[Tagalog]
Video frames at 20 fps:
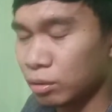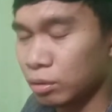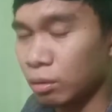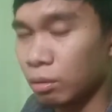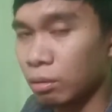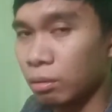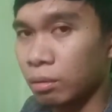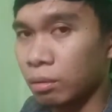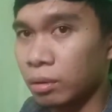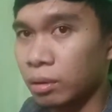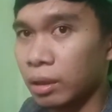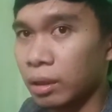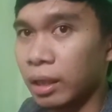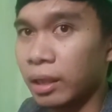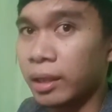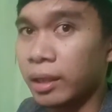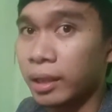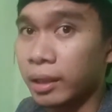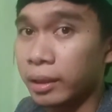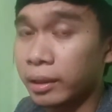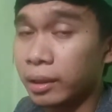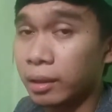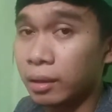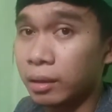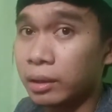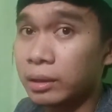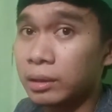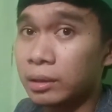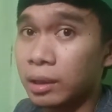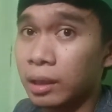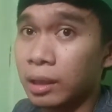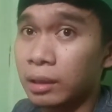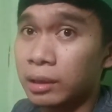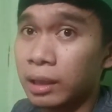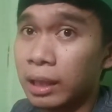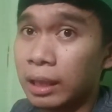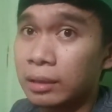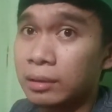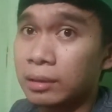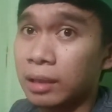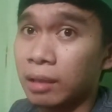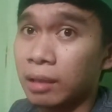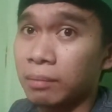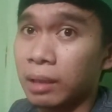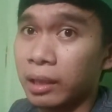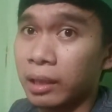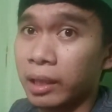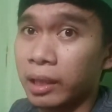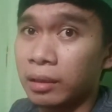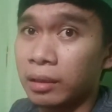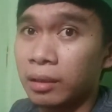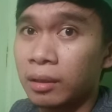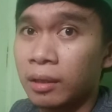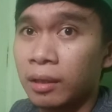So, risky kasi ang stock market.